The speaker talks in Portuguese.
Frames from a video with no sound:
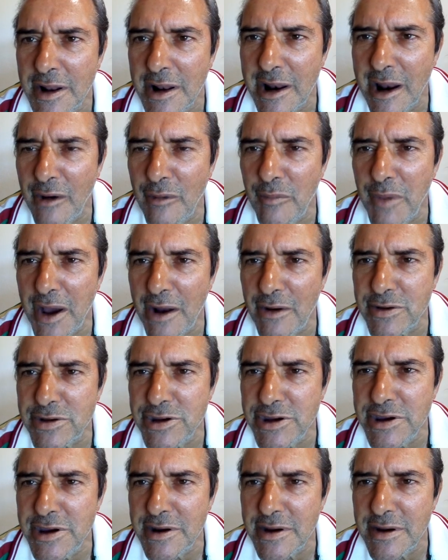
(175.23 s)
Lá um belo
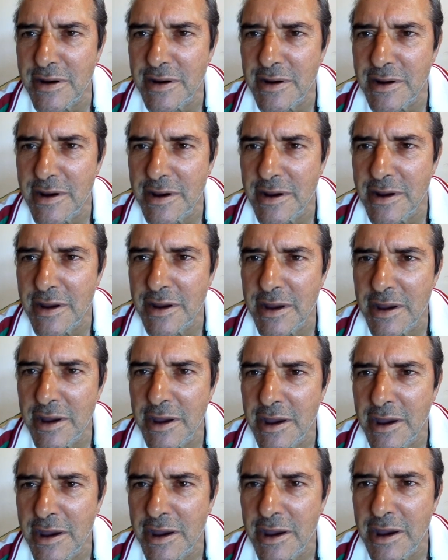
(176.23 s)
dia,
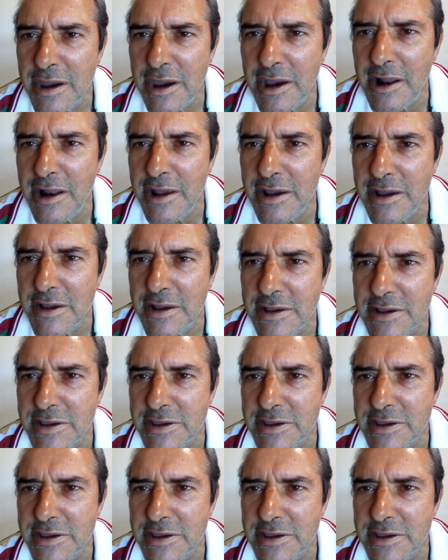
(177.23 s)
ele,